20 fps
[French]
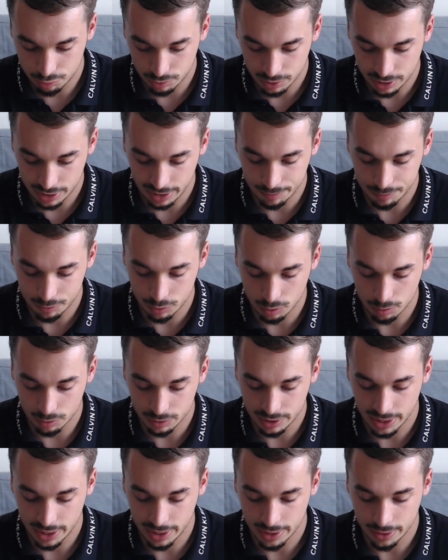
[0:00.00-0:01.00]
les
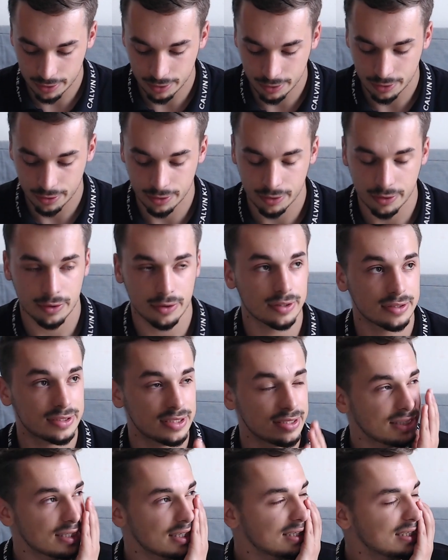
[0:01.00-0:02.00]
crypto-monnaies. Euh,
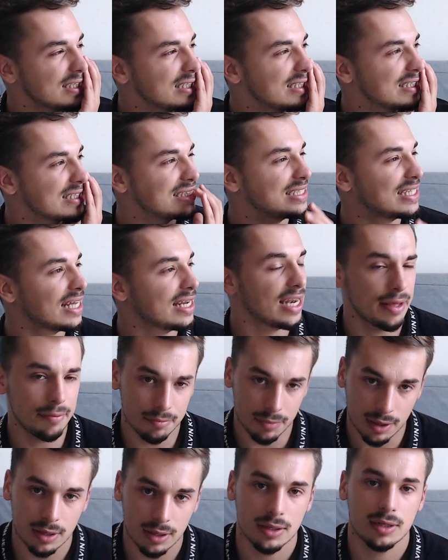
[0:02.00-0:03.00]
c'était XLM.